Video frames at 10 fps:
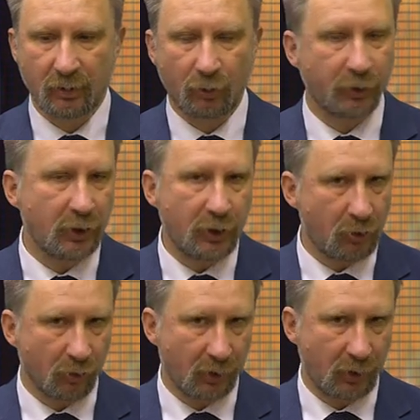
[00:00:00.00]
хоть и не
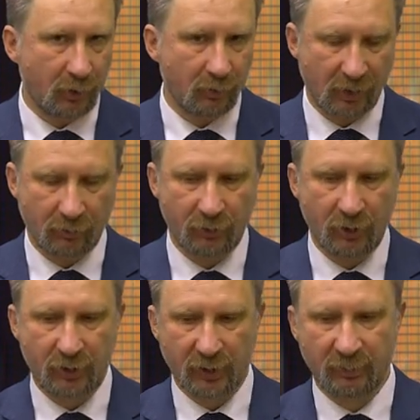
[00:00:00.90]
черной, как
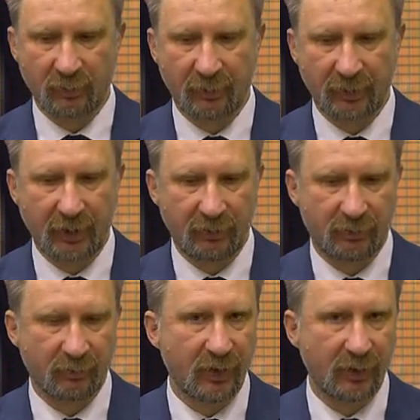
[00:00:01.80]
очень часто
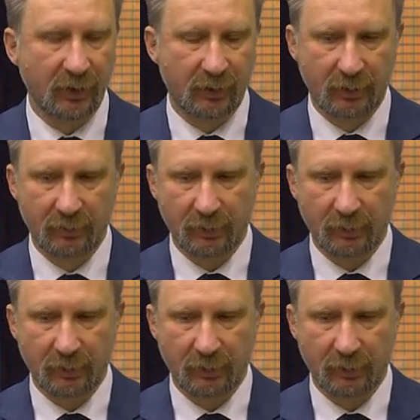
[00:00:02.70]
попадаются монеты.